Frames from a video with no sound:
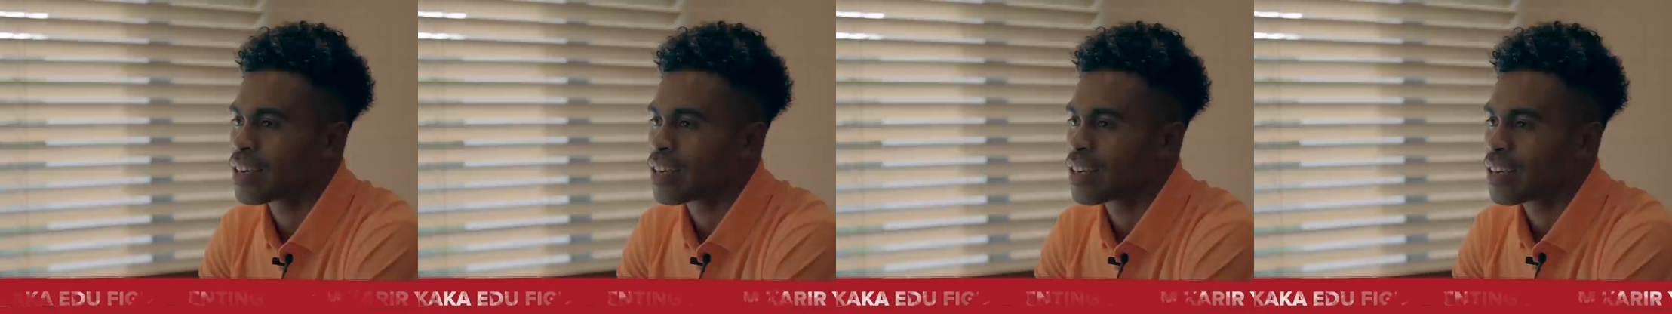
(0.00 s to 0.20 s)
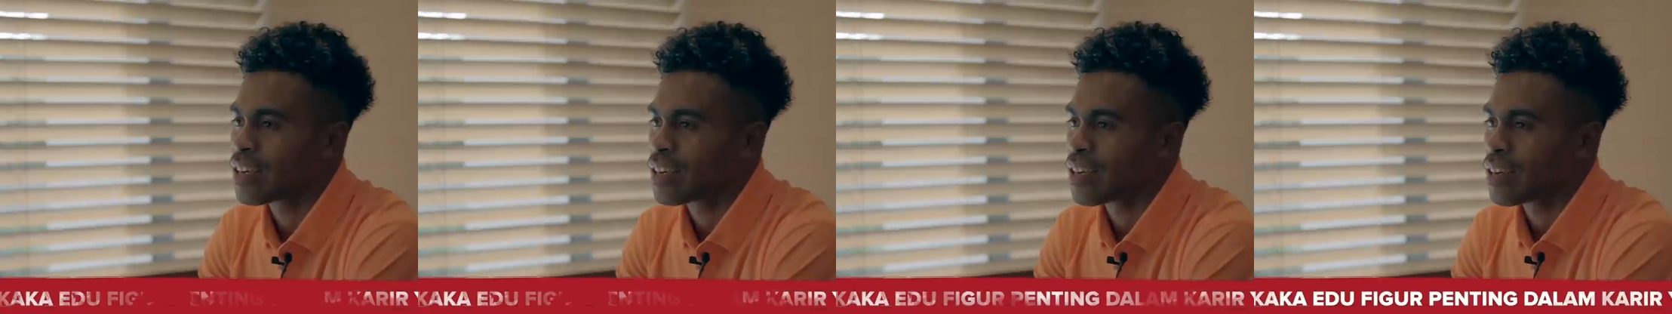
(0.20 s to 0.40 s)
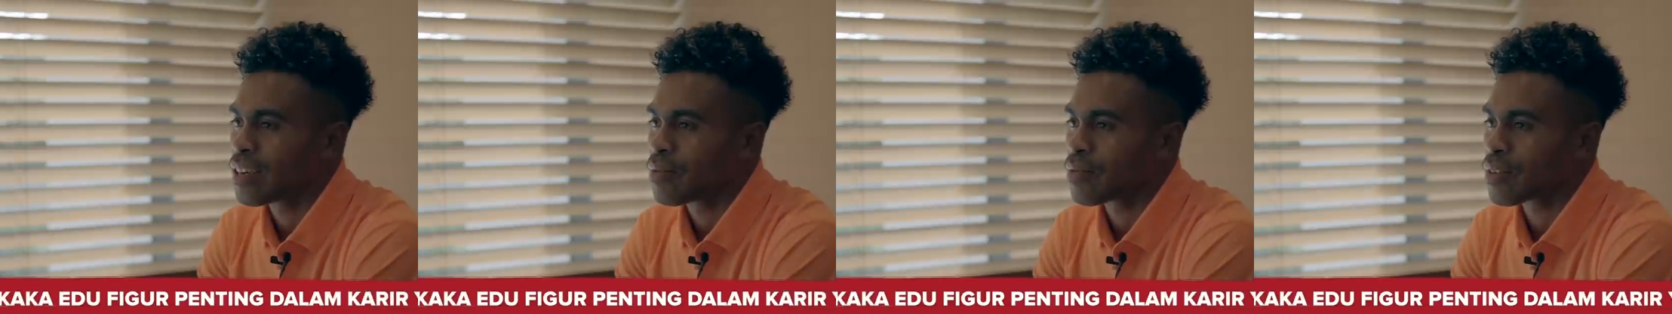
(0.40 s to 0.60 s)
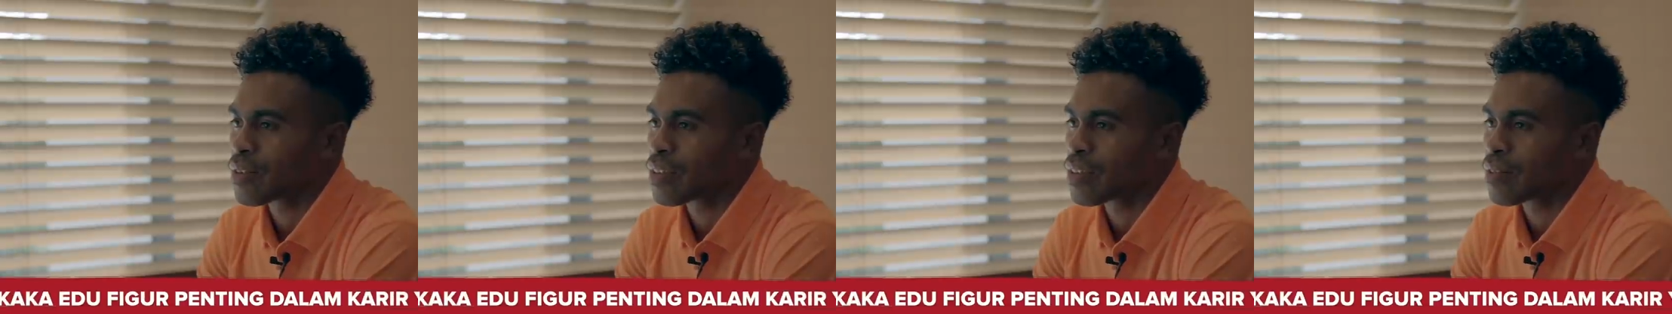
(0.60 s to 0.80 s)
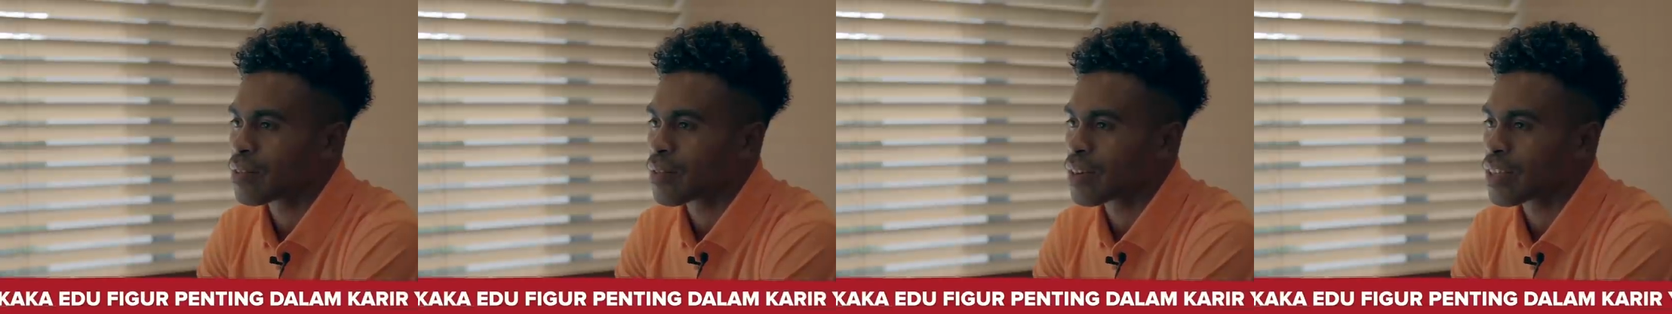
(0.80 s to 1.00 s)
Terus?
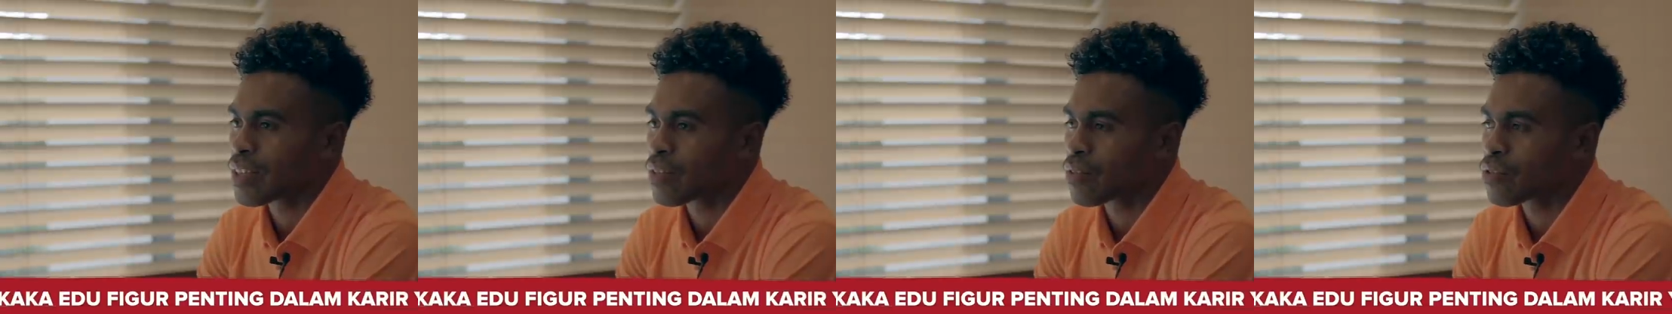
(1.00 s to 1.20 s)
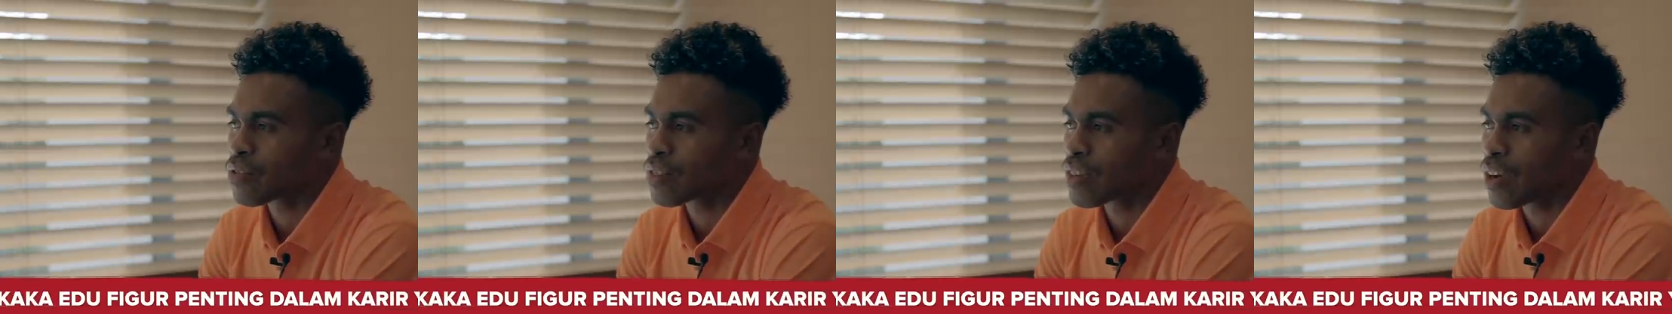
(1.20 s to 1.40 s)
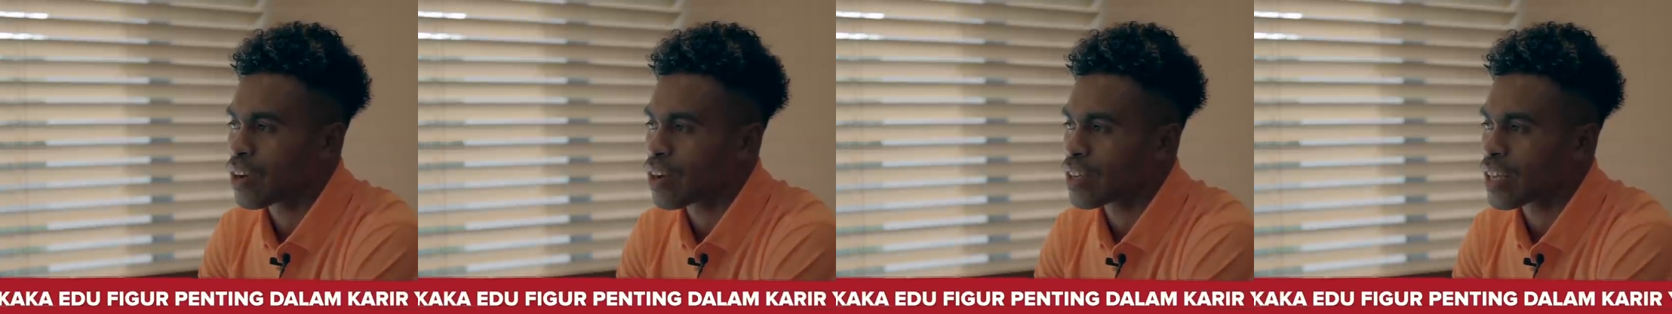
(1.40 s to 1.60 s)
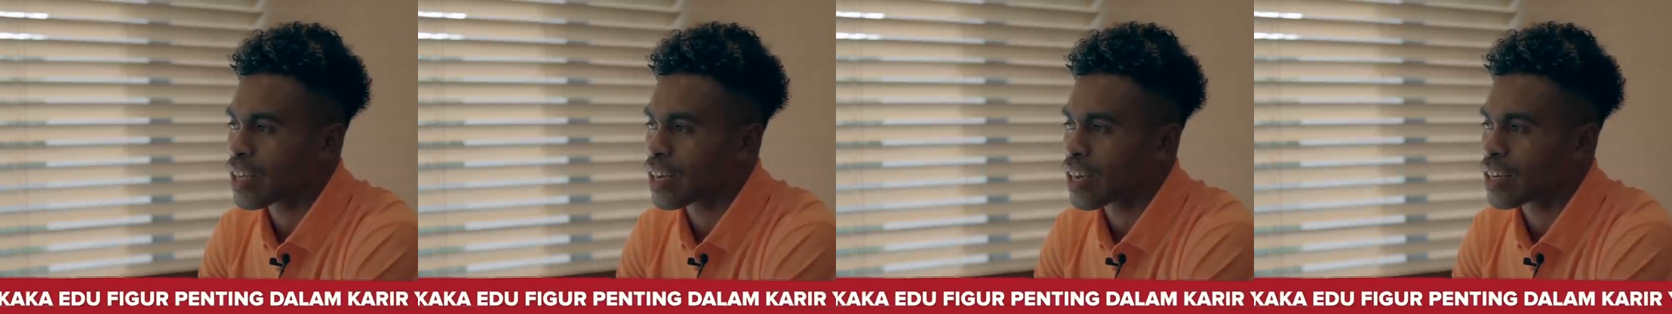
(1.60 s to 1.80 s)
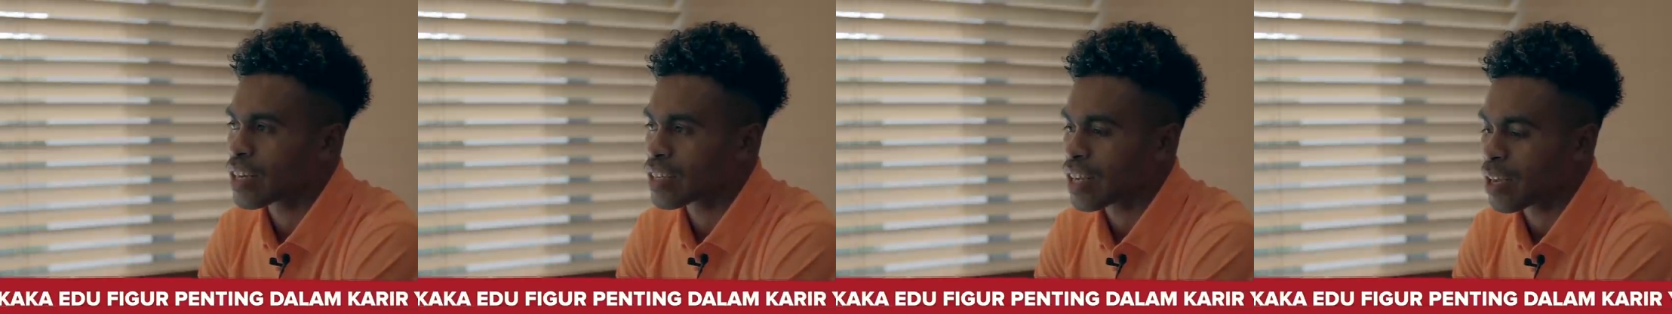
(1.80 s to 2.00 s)
Punya coach selalu
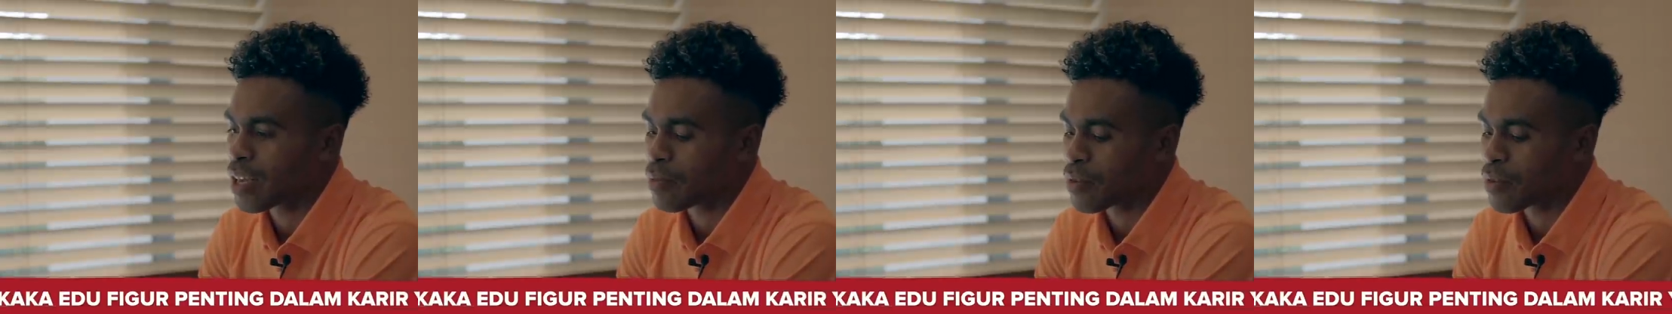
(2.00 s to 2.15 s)
ajarkan saya